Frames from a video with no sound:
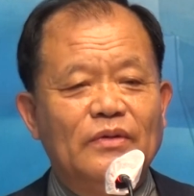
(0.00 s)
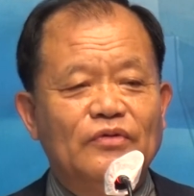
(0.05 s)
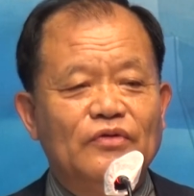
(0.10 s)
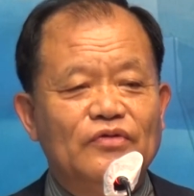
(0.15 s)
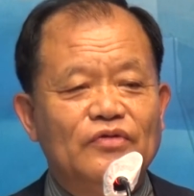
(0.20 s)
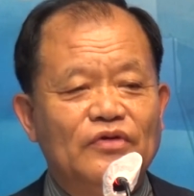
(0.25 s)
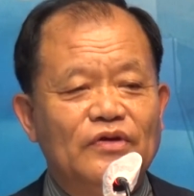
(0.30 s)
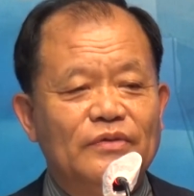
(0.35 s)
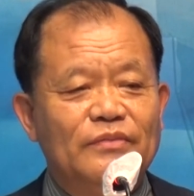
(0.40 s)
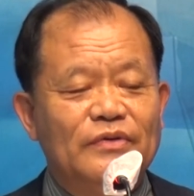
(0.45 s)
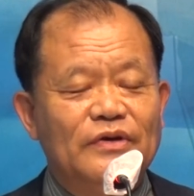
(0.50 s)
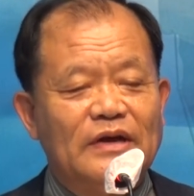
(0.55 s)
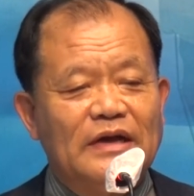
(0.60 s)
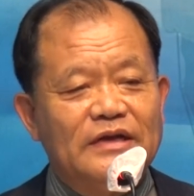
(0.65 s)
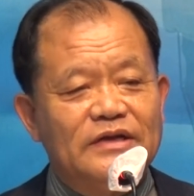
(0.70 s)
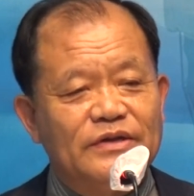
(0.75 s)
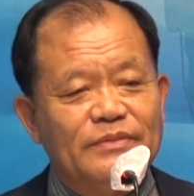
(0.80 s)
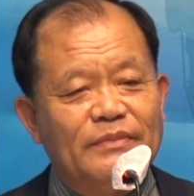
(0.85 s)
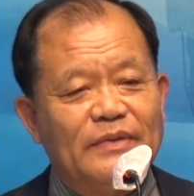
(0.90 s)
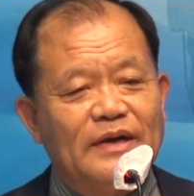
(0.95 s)
출입은
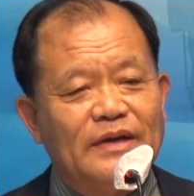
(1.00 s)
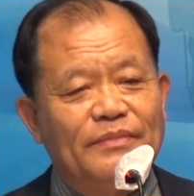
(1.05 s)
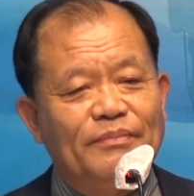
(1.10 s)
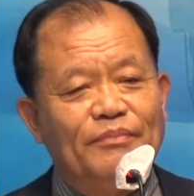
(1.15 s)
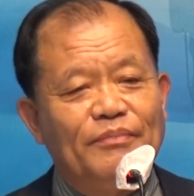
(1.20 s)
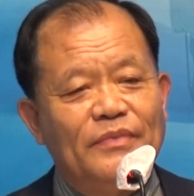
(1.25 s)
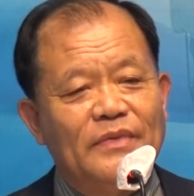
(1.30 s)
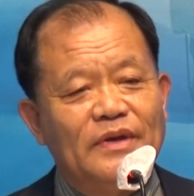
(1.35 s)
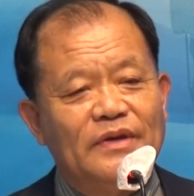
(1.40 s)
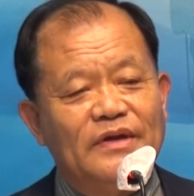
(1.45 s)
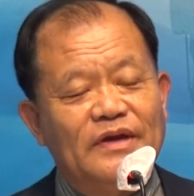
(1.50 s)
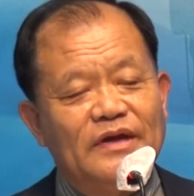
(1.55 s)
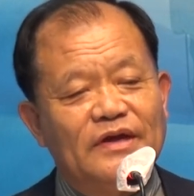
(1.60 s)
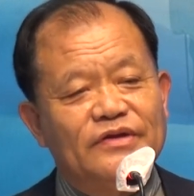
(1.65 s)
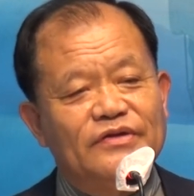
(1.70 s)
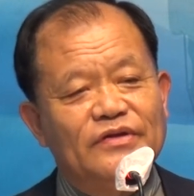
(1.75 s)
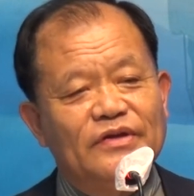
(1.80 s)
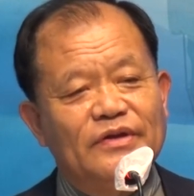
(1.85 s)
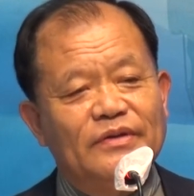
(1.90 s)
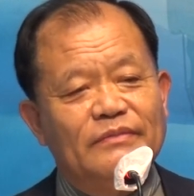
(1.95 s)
하지만
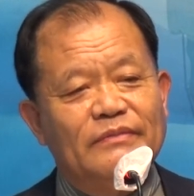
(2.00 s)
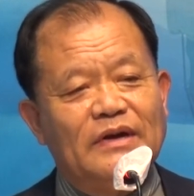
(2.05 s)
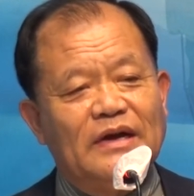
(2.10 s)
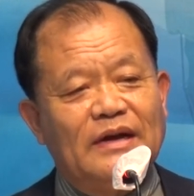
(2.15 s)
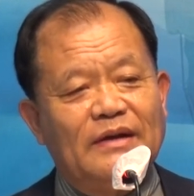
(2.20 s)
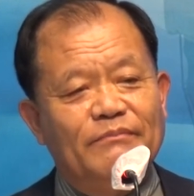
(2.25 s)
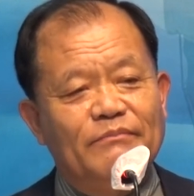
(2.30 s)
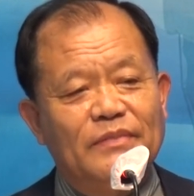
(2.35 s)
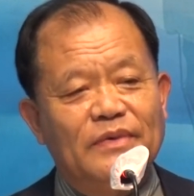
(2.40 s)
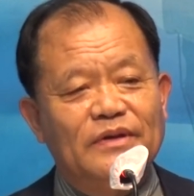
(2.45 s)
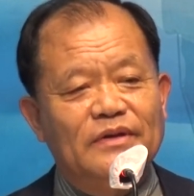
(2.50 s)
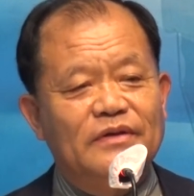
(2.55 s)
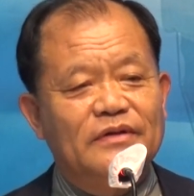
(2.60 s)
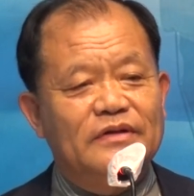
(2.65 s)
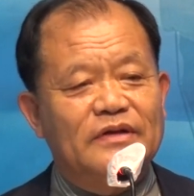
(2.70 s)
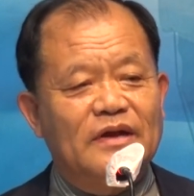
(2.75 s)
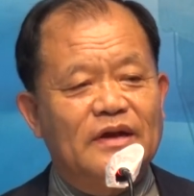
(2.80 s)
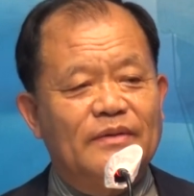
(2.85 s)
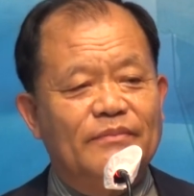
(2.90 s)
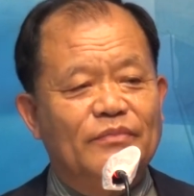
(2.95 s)
예수님을 안 믿는
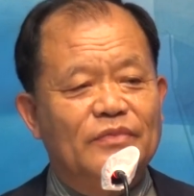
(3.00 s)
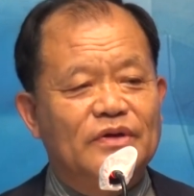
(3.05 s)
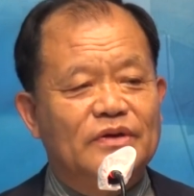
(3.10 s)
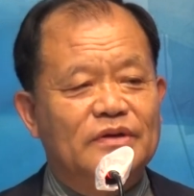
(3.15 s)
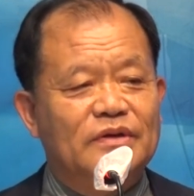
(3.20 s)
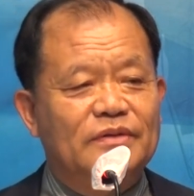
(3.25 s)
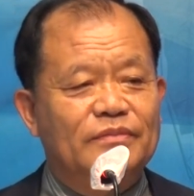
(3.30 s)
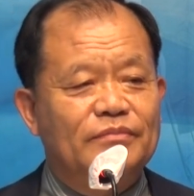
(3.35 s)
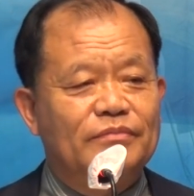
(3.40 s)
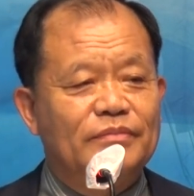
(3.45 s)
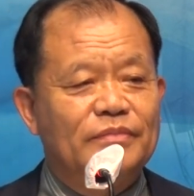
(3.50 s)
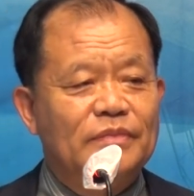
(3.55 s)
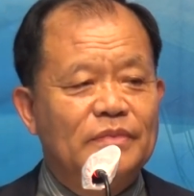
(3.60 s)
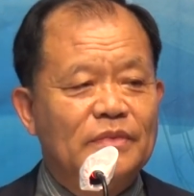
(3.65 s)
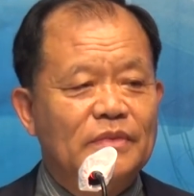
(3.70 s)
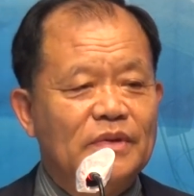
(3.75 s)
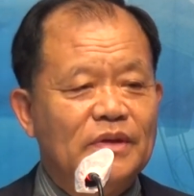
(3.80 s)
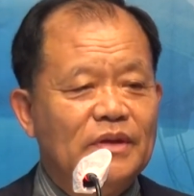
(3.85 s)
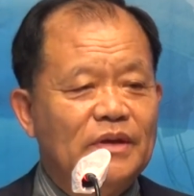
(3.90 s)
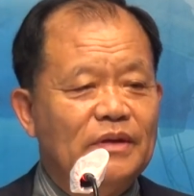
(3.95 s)
사람들은
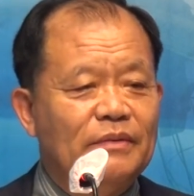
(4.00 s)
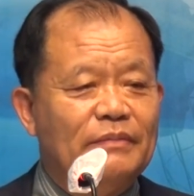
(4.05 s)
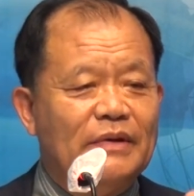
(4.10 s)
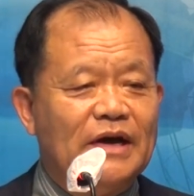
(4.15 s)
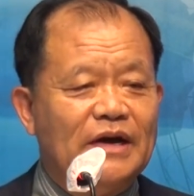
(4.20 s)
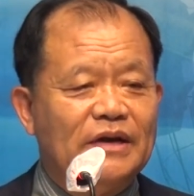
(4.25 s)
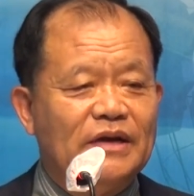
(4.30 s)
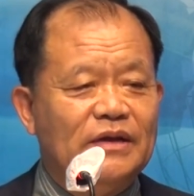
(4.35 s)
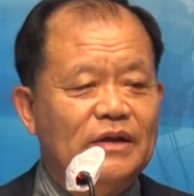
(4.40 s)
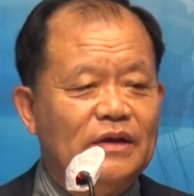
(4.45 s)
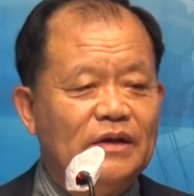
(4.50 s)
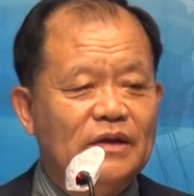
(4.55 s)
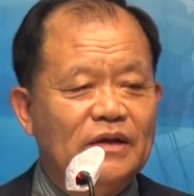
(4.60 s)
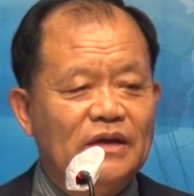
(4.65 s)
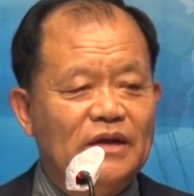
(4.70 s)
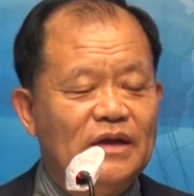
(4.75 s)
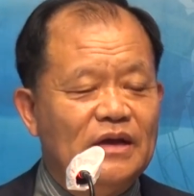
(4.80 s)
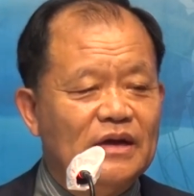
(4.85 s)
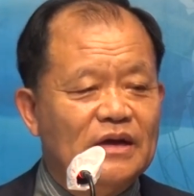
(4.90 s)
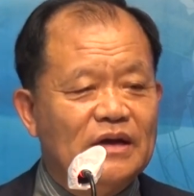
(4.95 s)
이 말이
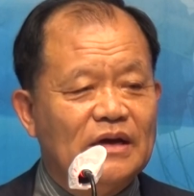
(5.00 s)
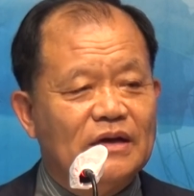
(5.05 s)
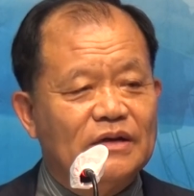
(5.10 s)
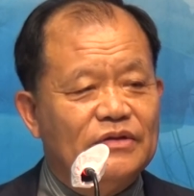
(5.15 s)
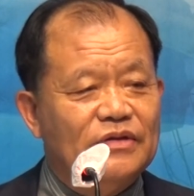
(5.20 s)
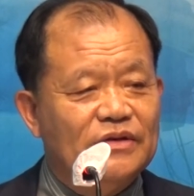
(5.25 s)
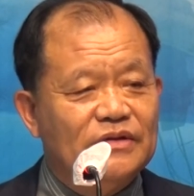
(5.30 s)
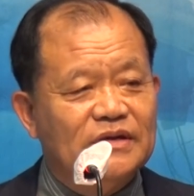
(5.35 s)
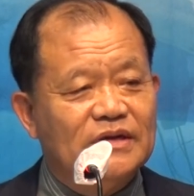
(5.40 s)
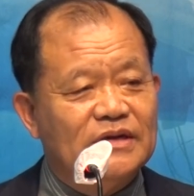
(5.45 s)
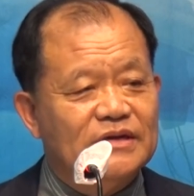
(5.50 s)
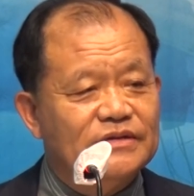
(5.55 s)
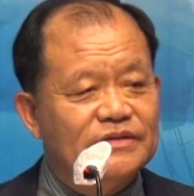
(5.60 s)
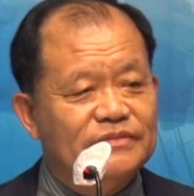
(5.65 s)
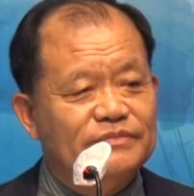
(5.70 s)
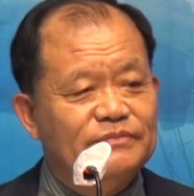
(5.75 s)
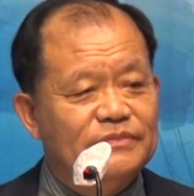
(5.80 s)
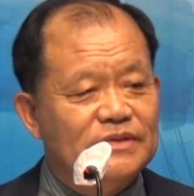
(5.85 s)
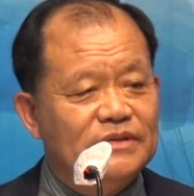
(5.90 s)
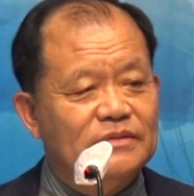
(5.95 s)
이해가 되지
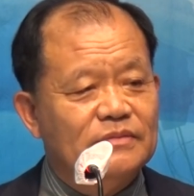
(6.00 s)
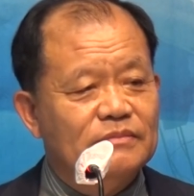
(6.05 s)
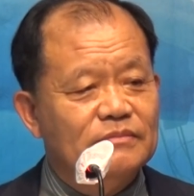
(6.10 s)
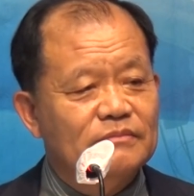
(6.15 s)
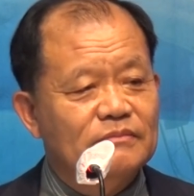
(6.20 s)
않습니다.